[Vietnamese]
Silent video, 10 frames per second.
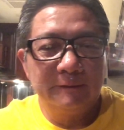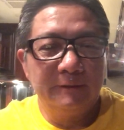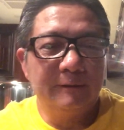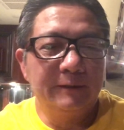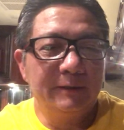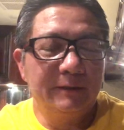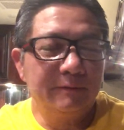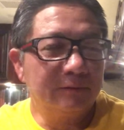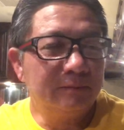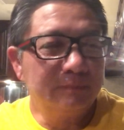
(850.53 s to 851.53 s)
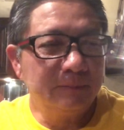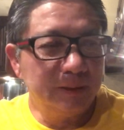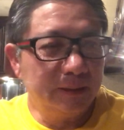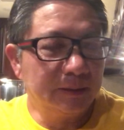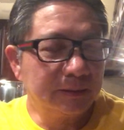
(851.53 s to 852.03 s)
nhưng mà cũng
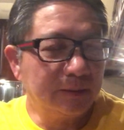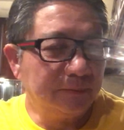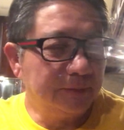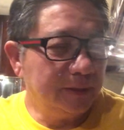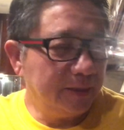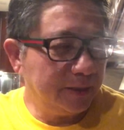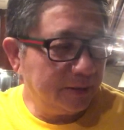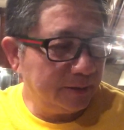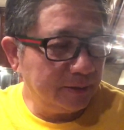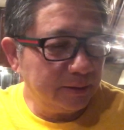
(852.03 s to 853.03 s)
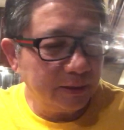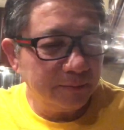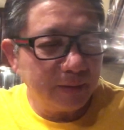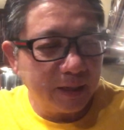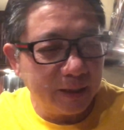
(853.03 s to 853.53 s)
tối về lấy
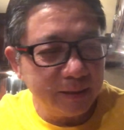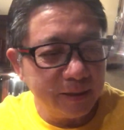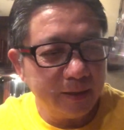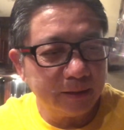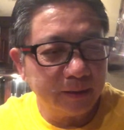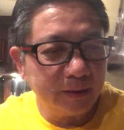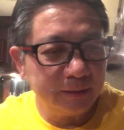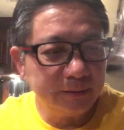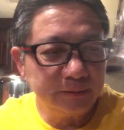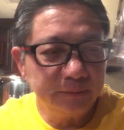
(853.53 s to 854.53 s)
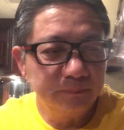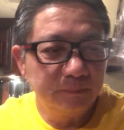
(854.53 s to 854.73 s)
ba ở nhàn khấn